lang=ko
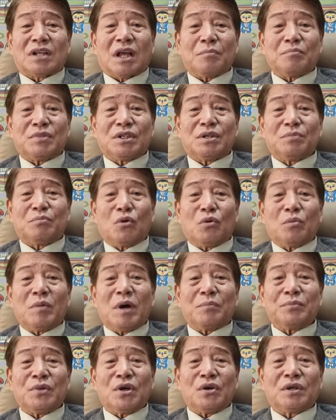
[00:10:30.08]

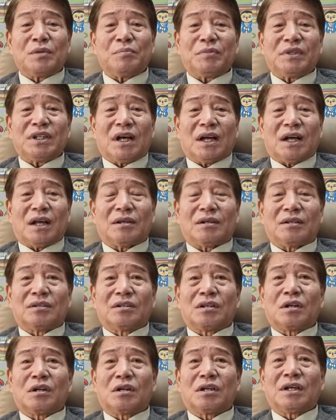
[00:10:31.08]
35만 명입니다
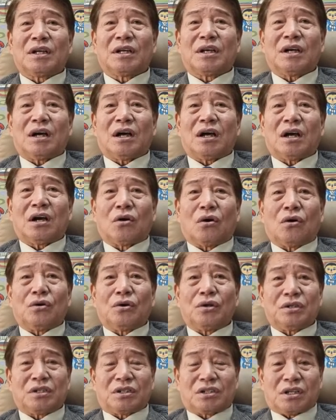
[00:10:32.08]
그러니까
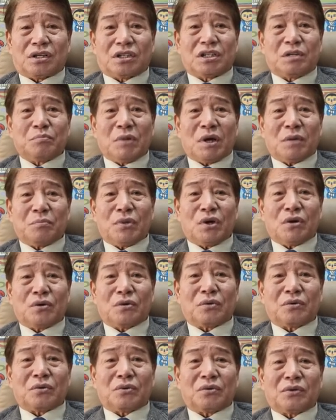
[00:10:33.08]
거의 10만
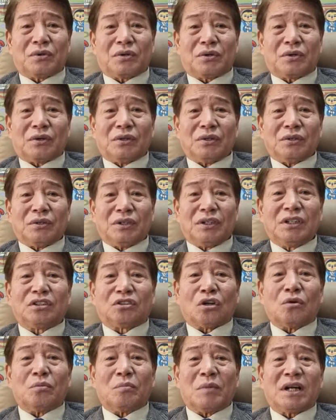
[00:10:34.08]

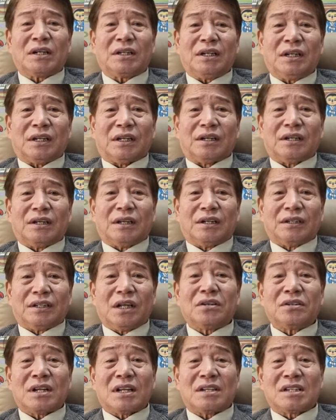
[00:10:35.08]
명이 더 많이
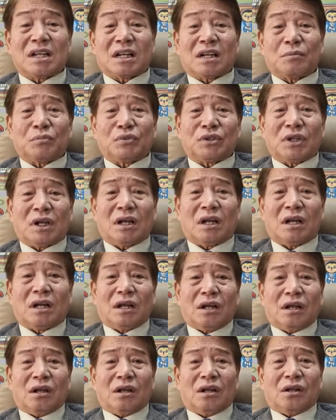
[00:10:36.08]
태어난
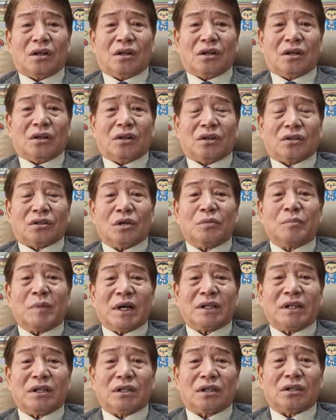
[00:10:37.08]
사람보다 더
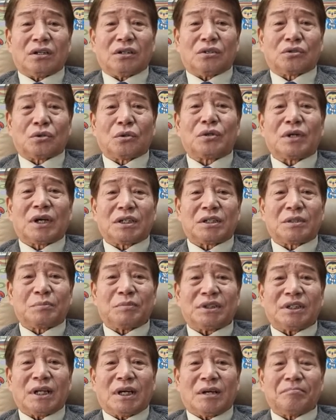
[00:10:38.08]
많이
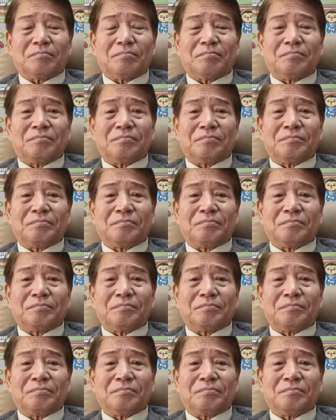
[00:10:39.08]
돌아가십니다